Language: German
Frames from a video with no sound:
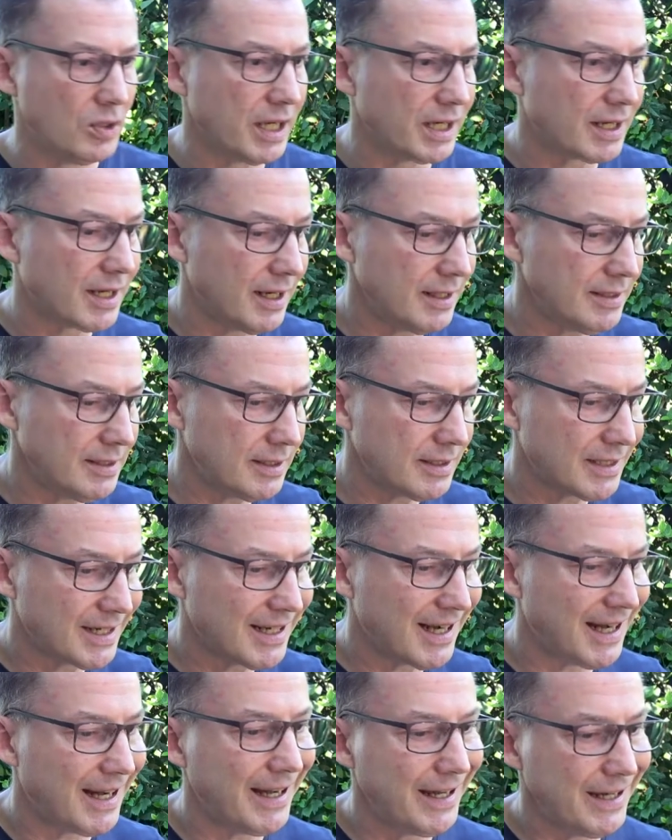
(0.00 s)
da kann dann
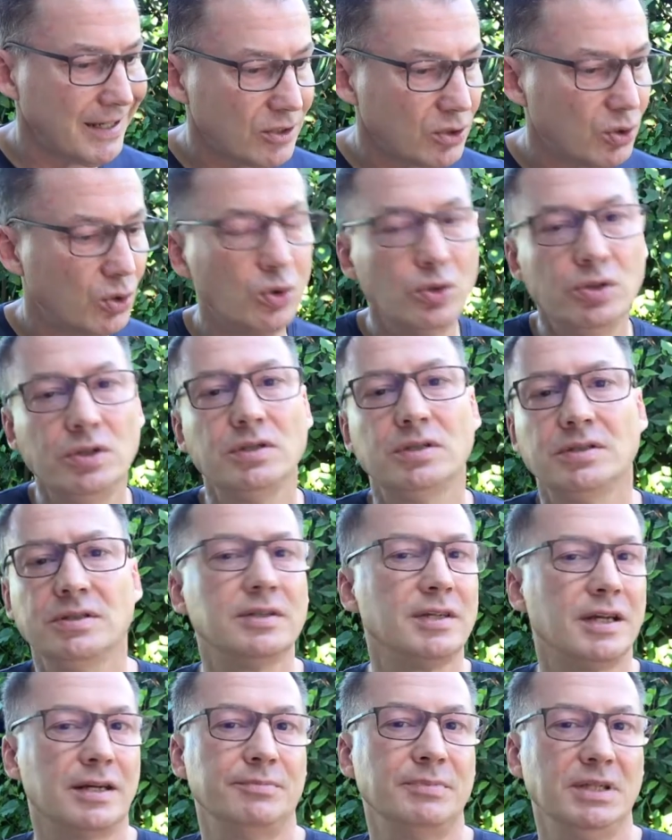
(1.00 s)
kein
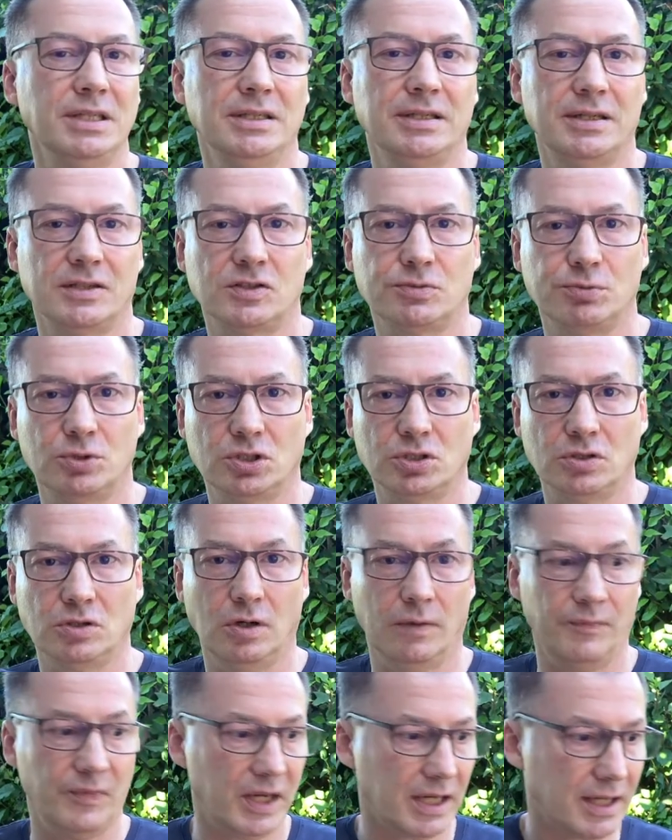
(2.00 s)
Kundentermin dazwischen
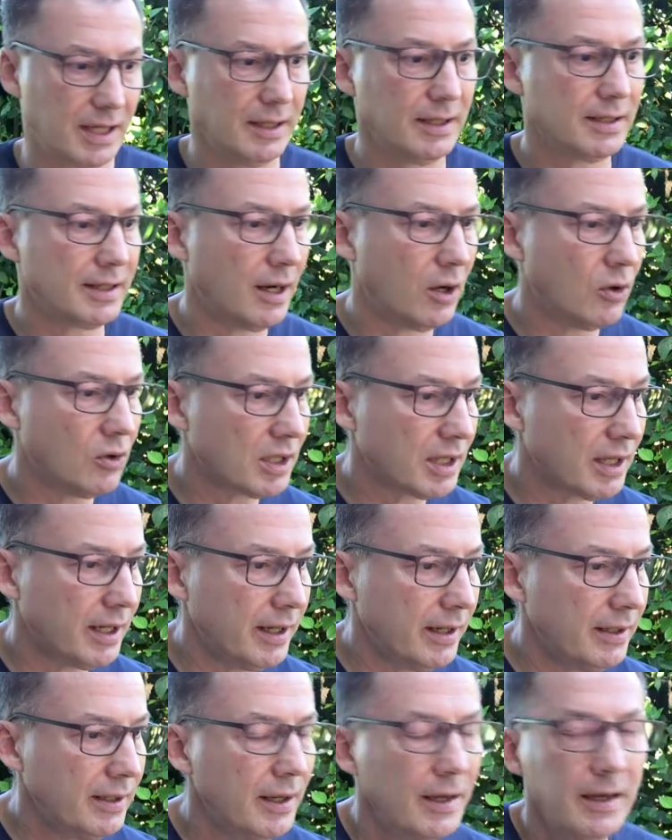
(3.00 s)
kommen, da kann auch
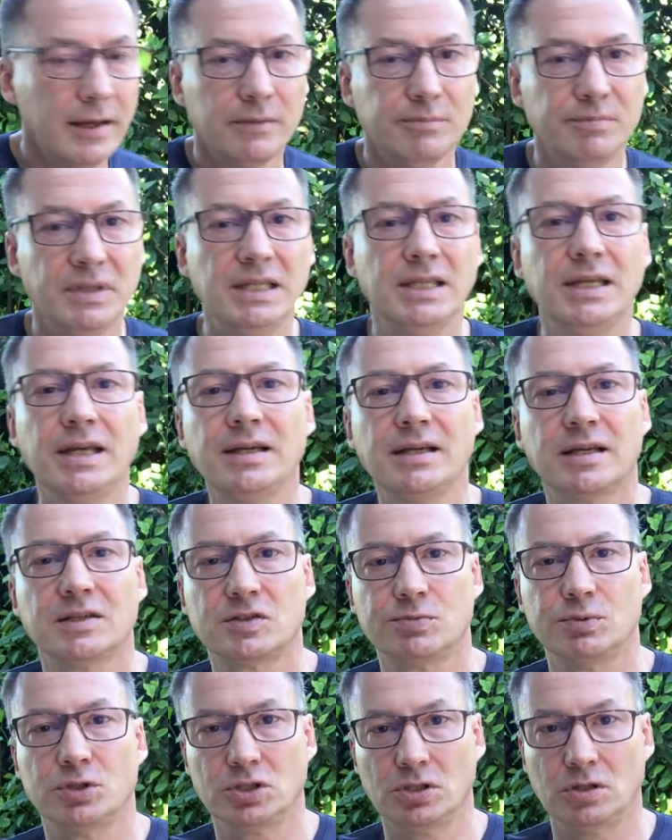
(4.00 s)
kein Meeting
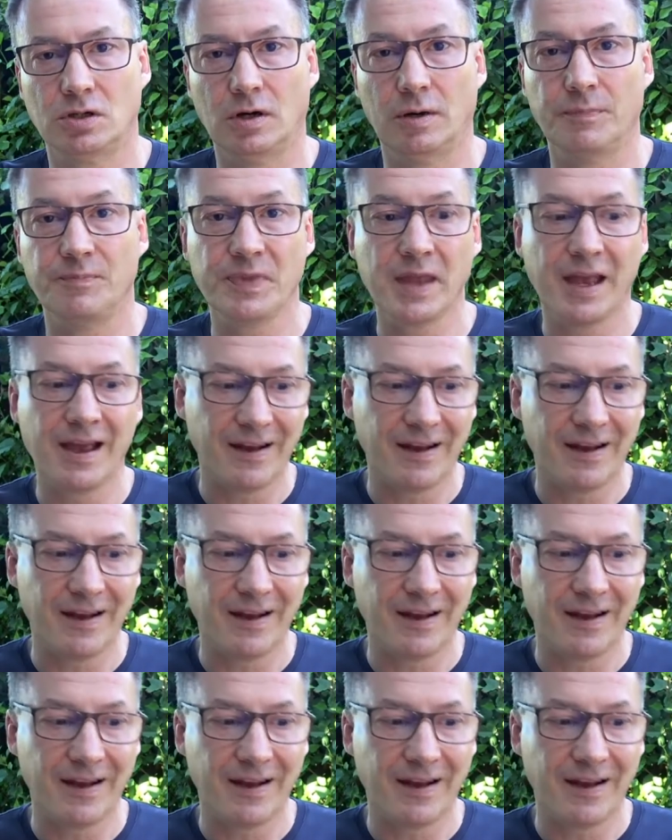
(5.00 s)
dazwischen kommen,